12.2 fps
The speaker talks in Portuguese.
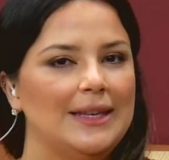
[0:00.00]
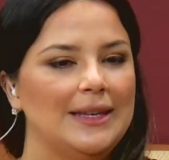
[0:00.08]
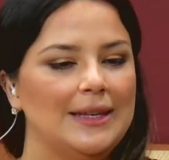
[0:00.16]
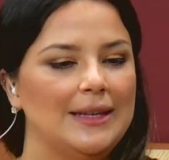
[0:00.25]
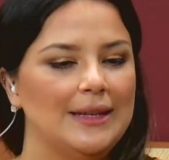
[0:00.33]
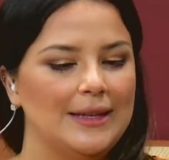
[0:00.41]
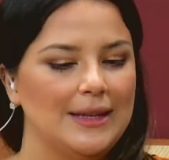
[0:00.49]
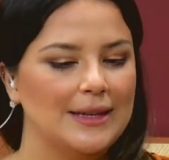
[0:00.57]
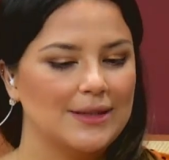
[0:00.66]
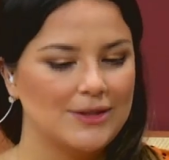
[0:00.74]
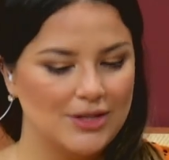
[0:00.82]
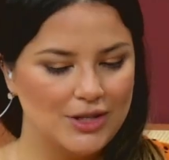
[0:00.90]

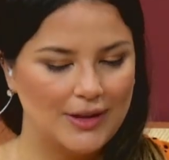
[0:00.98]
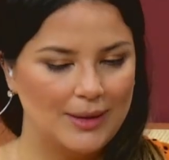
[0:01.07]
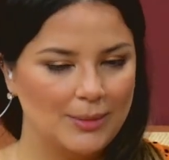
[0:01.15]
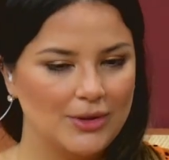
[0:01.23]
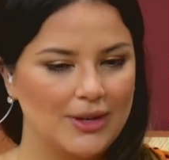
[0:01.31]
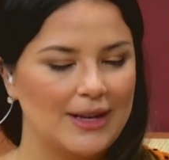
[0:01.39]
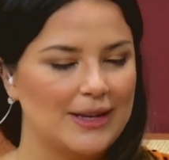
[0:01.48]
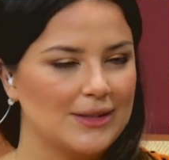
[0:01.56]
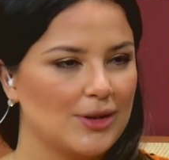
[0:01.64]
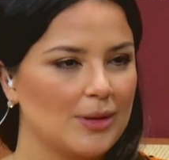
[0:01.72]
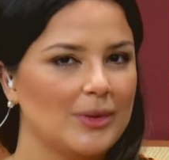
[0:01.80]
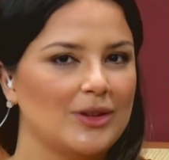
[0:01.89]
E, e, a gente fala muito em
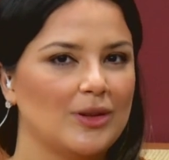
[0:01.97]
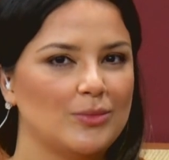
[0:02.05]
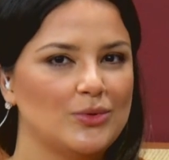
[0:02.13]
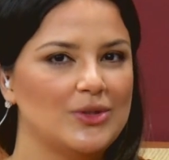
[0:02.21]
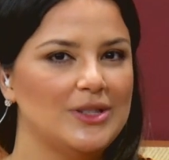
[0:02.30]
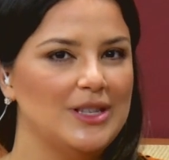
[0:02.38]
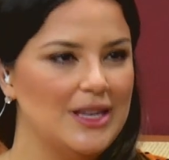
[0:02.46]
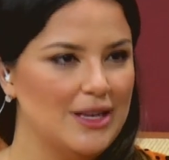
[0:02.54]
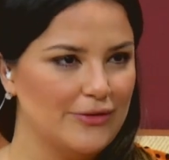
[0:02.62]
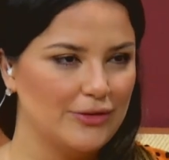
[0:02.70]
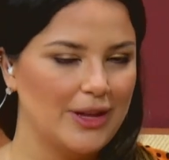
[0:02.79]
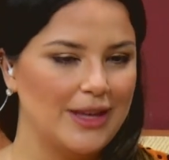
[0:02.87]
relacionamento
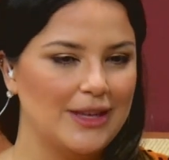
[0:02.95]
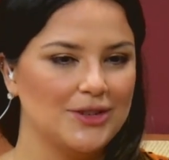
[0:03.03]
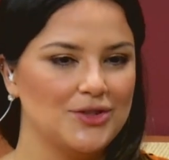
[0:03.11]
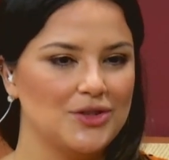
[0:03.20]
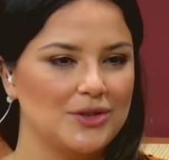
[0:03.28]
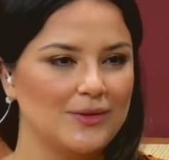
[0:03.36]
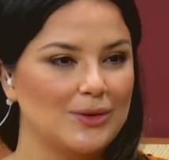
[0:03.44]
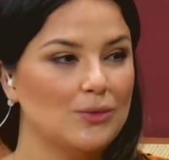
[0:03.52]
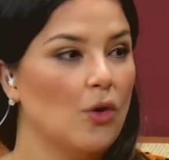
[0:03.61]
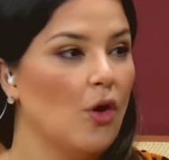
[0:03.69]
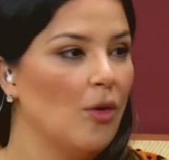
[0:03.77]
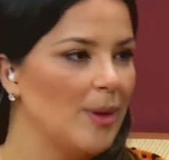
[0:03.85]
abusivo, né, em que a gente vê
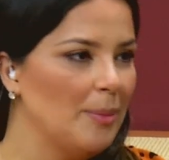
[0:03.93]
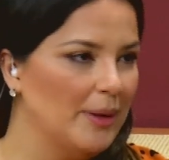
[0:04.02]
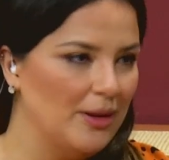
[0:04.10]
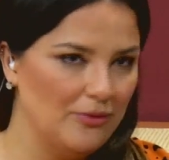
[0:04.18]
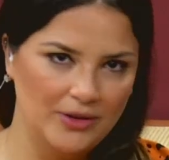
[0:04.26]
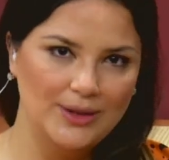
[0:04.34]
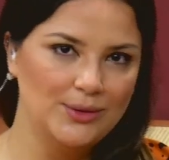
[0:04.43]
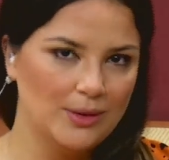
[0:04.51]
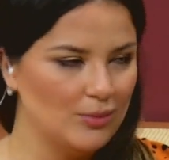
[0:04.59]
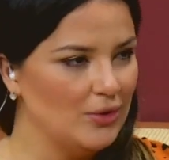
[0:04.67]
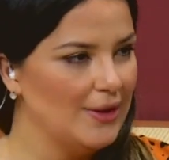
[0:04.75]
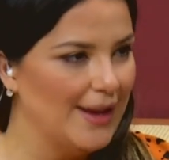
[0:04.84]
o homem
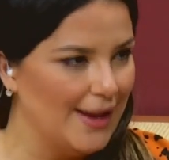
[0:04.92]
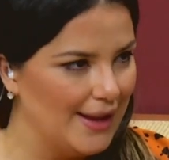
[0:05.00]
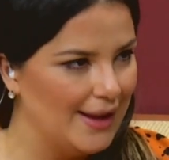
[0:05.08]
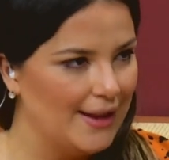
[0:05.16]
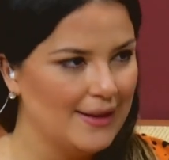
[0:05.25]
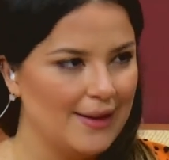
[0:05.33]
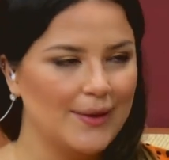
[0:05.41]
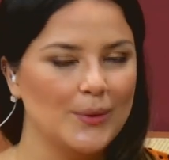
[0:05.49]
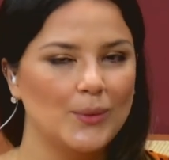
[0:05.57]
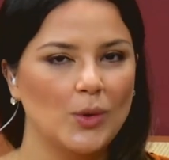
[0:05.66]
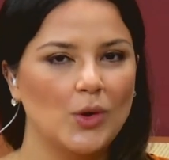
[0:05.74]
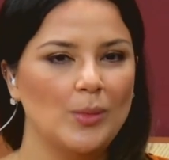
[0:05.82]
privando a mulher, né,
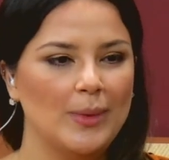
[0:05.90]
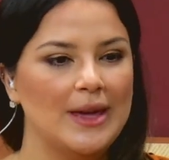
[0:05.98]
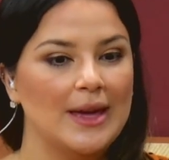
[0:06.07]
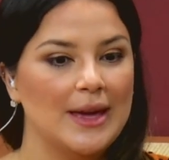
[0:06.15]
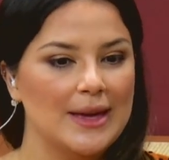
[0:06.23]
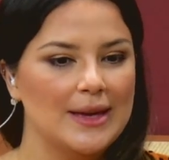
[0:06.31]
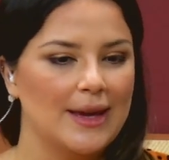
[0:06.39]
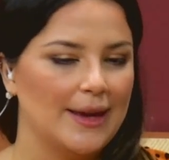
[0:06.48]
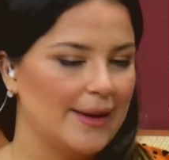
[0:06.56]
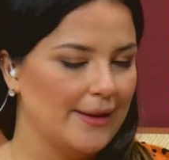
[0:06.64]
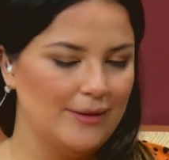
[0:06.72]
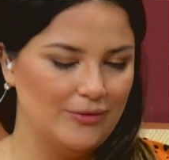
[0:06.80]
o homem,
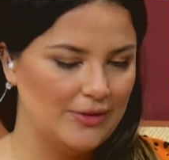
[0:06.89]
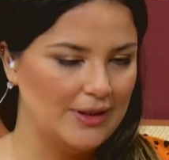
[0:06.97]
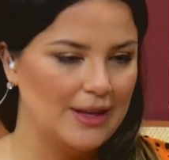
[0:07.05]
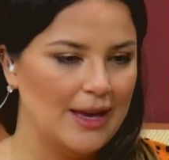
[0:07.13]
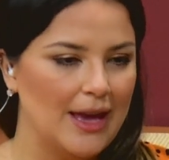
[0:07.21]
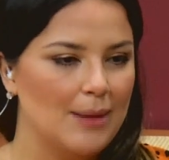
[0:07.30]
é, enfim.